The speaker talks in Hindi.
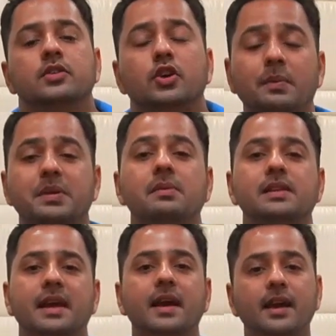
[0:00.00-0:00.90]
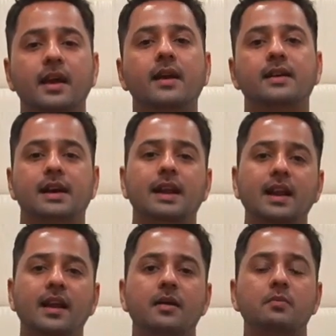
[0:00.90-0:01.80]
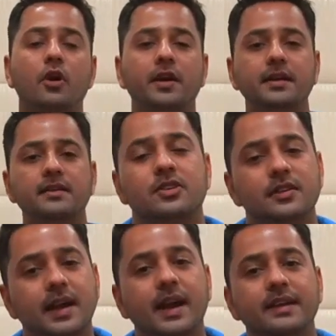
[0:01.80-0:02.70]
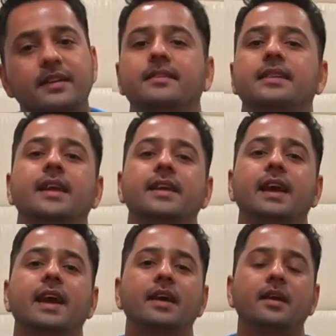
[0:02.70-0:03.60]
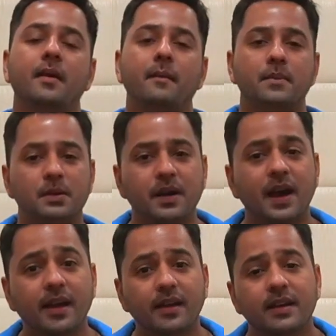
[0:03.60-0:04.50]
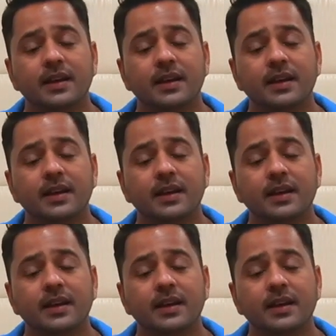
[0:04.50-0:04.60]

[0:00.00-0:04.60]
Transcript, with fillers: तो आपसे मिलते हैं कल मॉर्निंग गुड नाइट टेक केयर बाय बाय